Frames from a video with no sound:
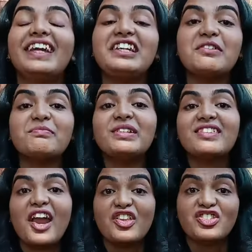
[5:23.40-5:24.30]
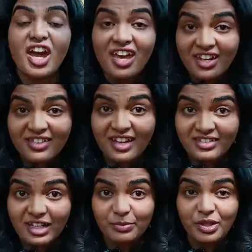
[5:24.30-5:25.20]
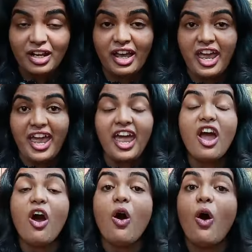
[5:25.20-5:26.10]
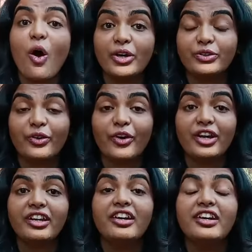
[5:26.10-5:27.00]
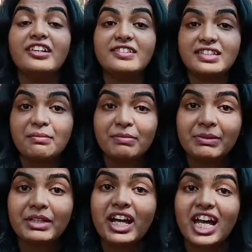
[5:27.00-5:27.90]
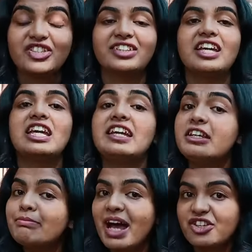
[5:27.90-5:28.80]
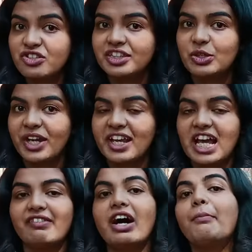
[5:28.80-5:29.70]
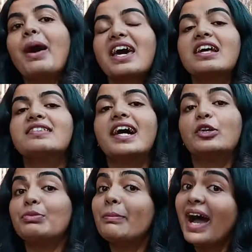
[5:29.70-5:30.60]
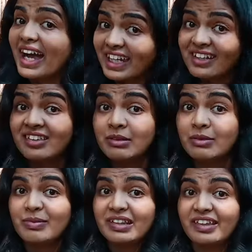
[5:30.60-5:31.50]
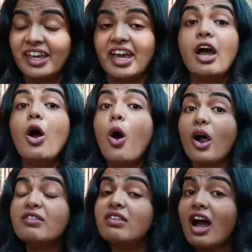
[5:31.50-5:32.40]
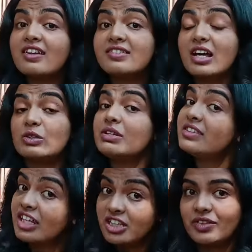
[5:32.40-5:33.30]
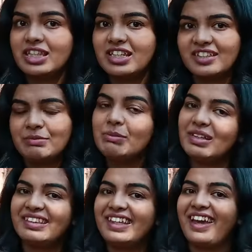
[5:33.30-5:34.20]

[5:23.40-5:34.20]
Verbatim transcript: ये टेम्पल साढ़े चार हज़ार साल पुराना है और तो और इस टेम्पल में कहा जाता है इन पाँच नदियों के अलावा बारह सालों में भागीरथी भी मिलती है और साठ सालों में सरस्वती नदी भी मिलती